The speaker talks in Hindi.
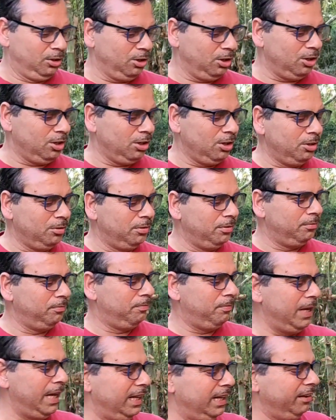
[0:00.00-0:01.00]
तो
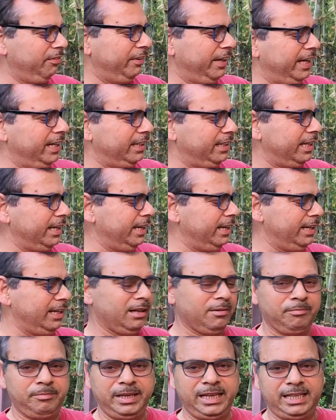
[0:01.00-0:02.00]
पहले फायर करेंगे
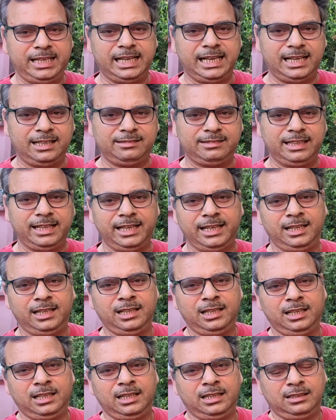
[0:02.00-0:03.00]
हम बिग कैट से
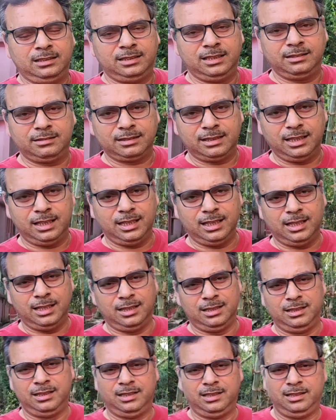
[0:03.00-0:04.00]
जिसका
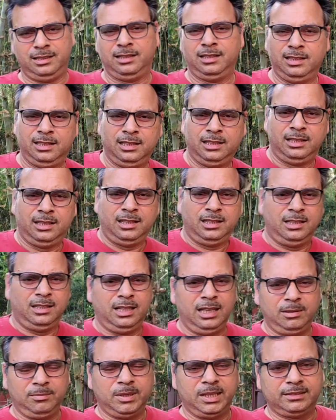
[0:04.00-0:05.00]

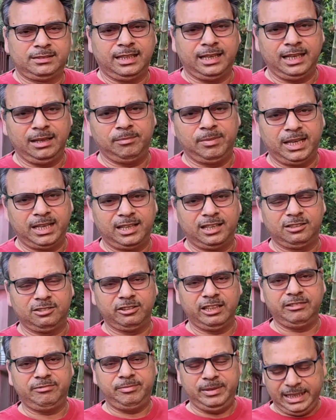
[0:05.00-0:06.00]
लगभग साढ़े बारह
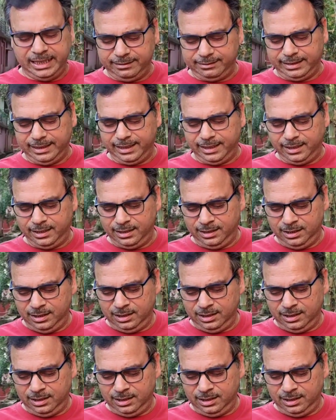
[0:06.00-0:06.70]
सौ एफ पी एस है